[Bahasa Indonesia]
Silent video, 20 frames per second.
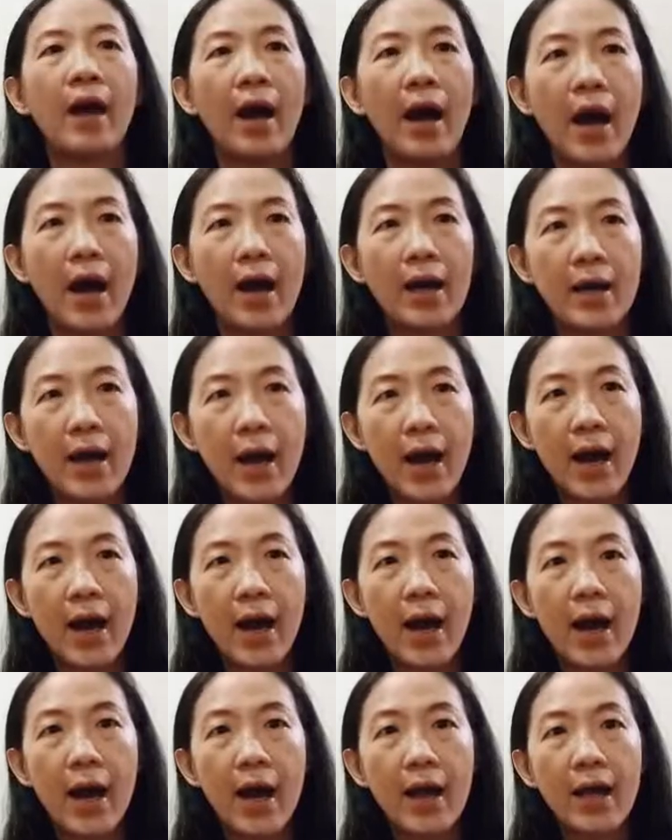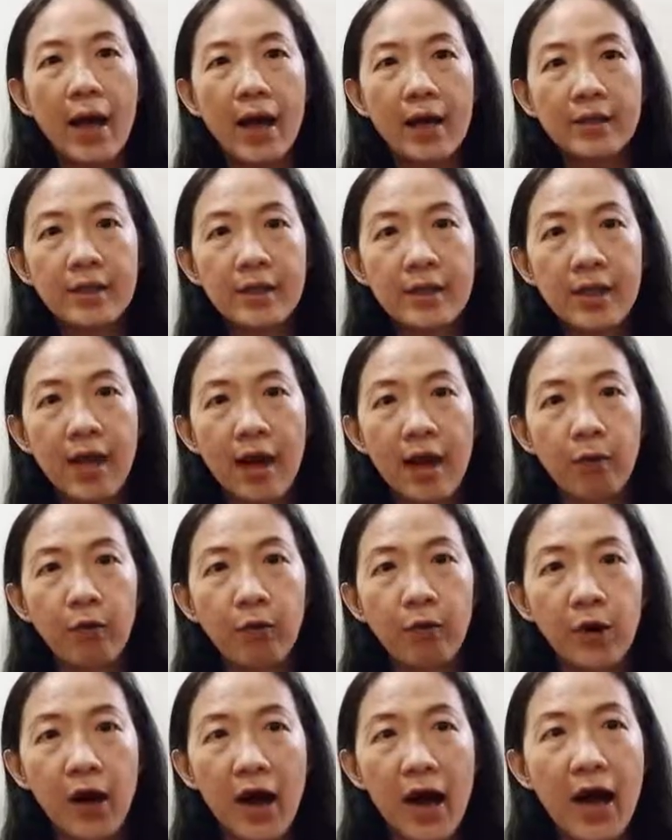Ada yang setiap
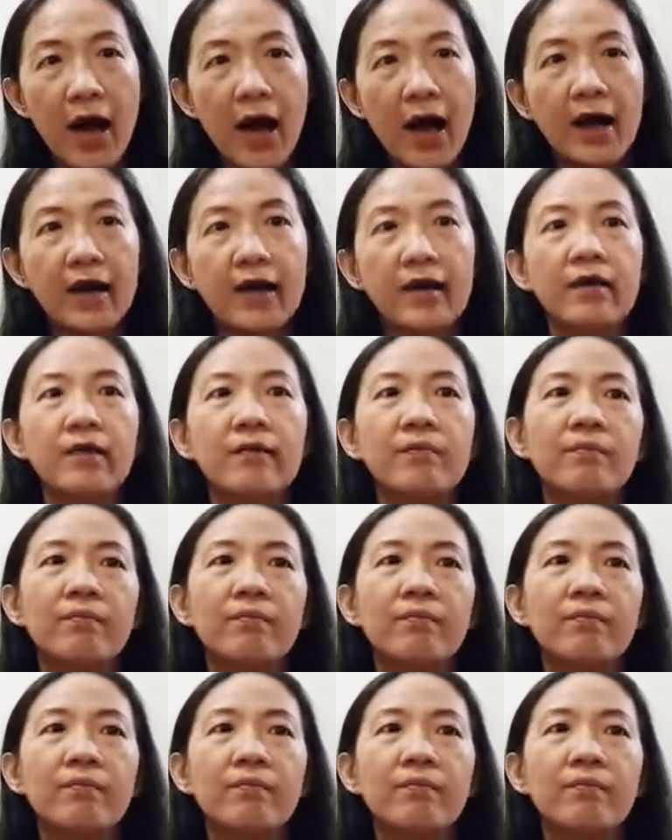bulan,